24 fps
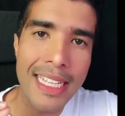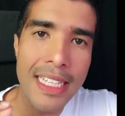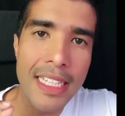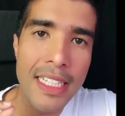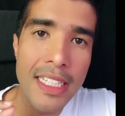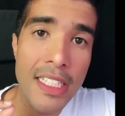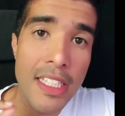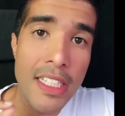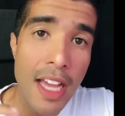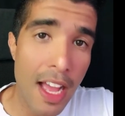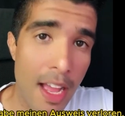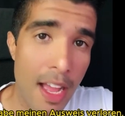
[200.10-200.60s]

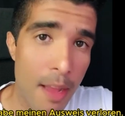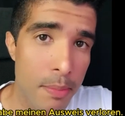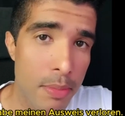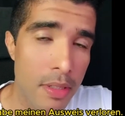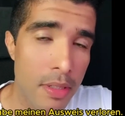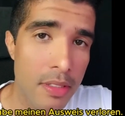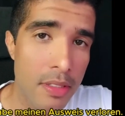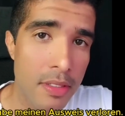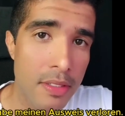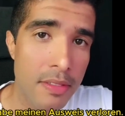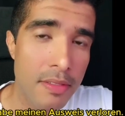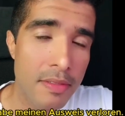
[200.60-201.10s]
Ich
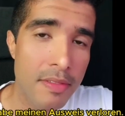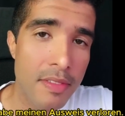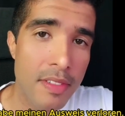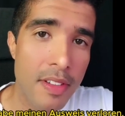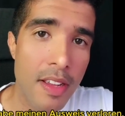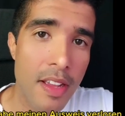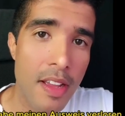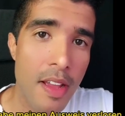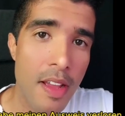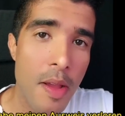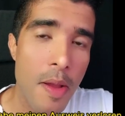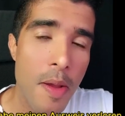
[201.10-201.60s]
habe
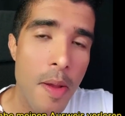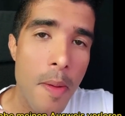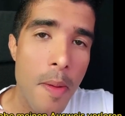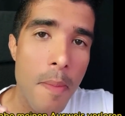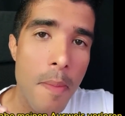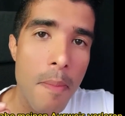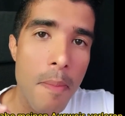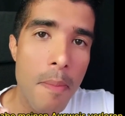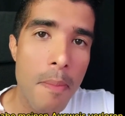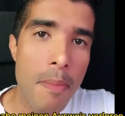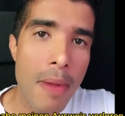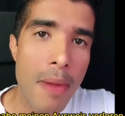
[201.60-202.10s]

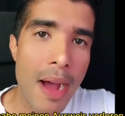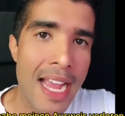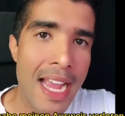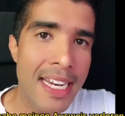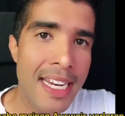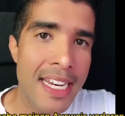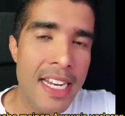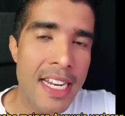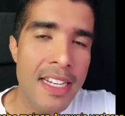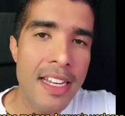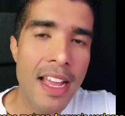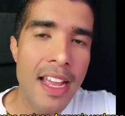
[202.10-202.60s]

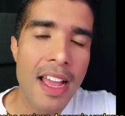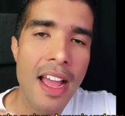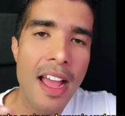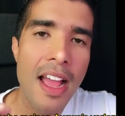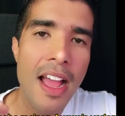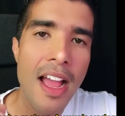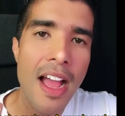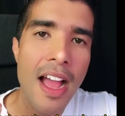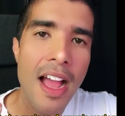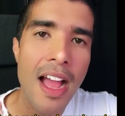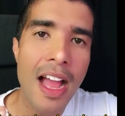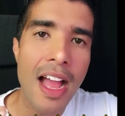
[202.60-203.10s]
meinen
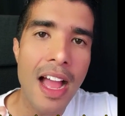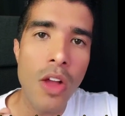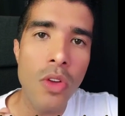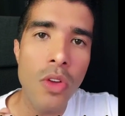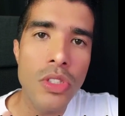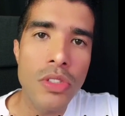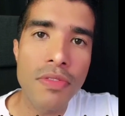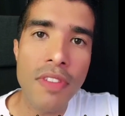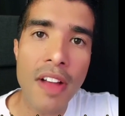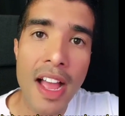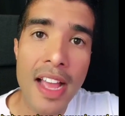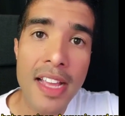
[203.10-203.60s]

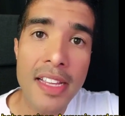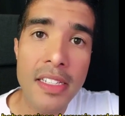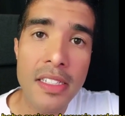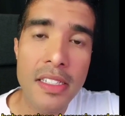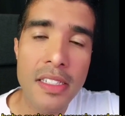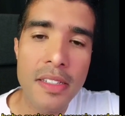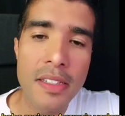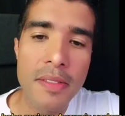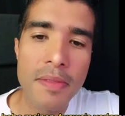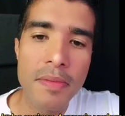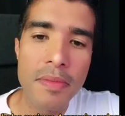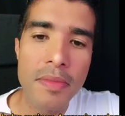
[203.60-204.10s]

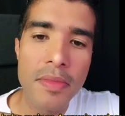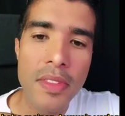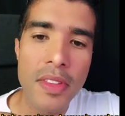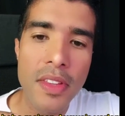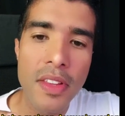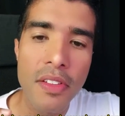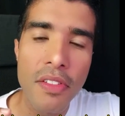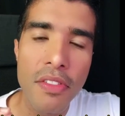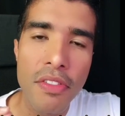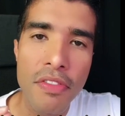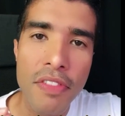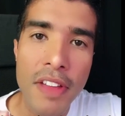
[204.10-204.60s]
Ausweis
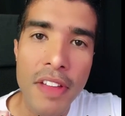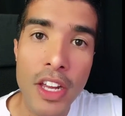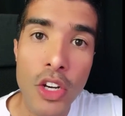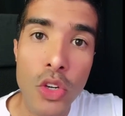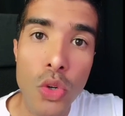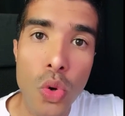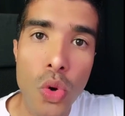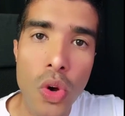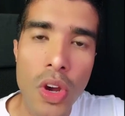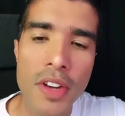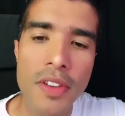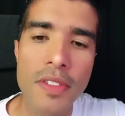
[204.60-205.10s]

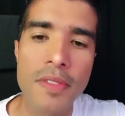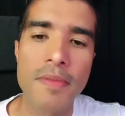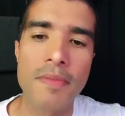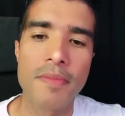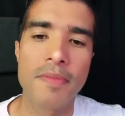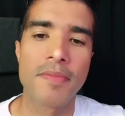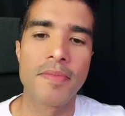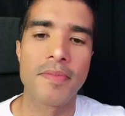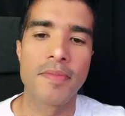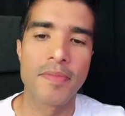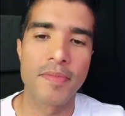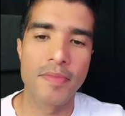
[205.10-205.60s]
verloren.
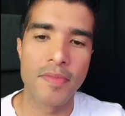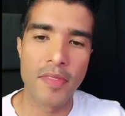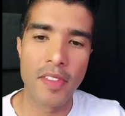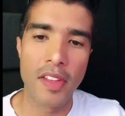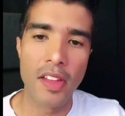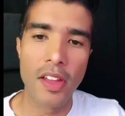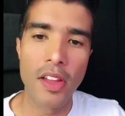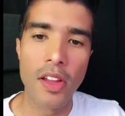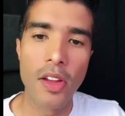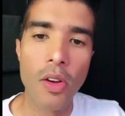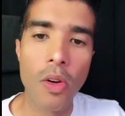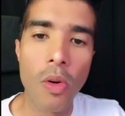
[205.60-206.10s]

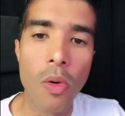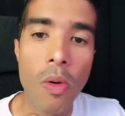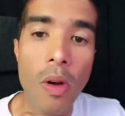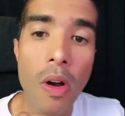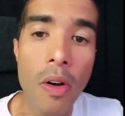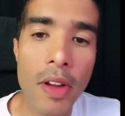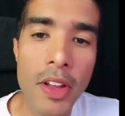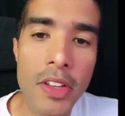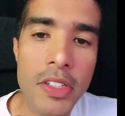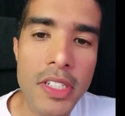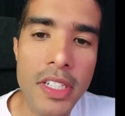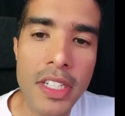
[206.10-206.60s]

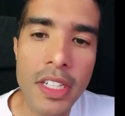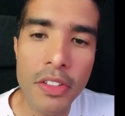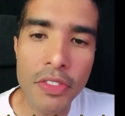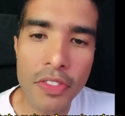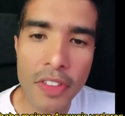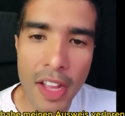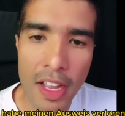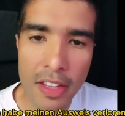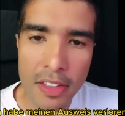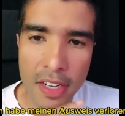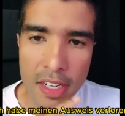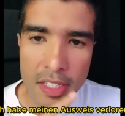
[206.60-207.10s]
Qual é o
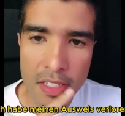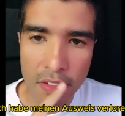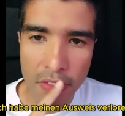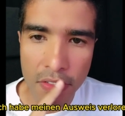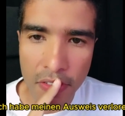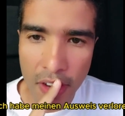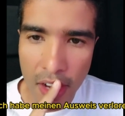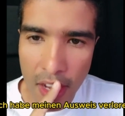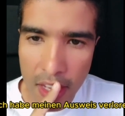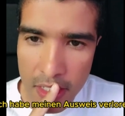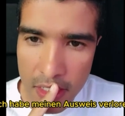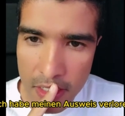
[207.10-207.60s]
significado dessa
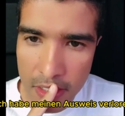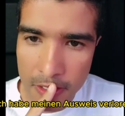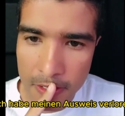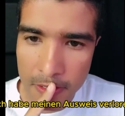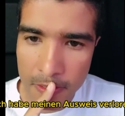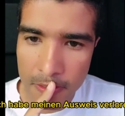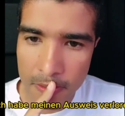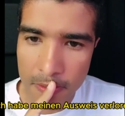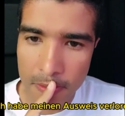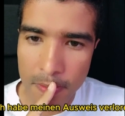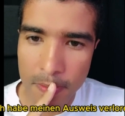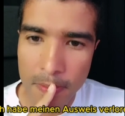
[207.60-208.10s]
frase?
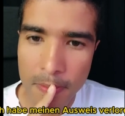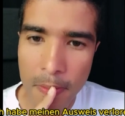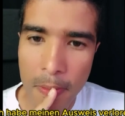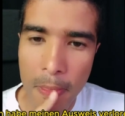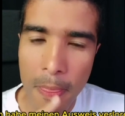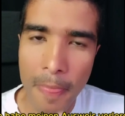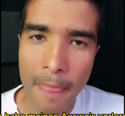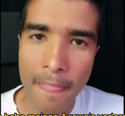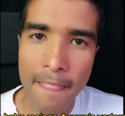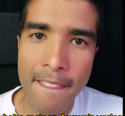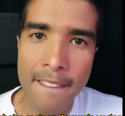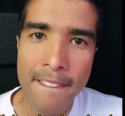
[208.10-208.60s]

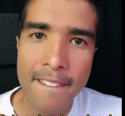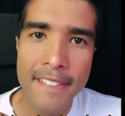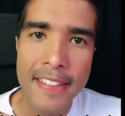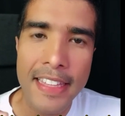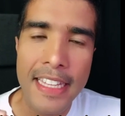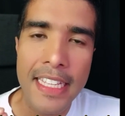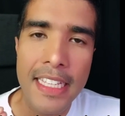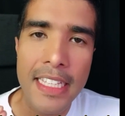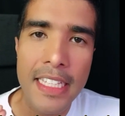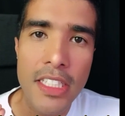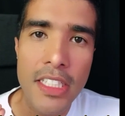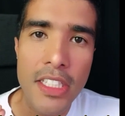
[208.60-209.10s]

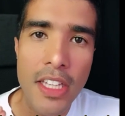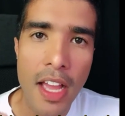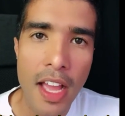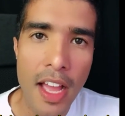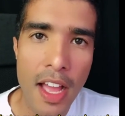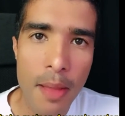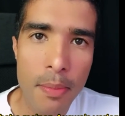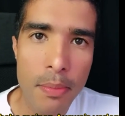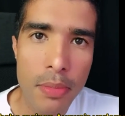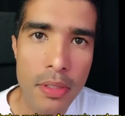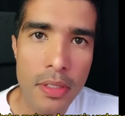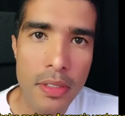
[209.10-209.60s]
Ich
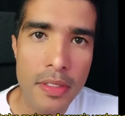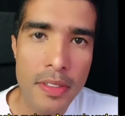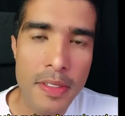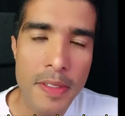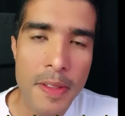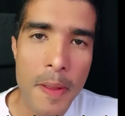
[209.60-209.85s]
habe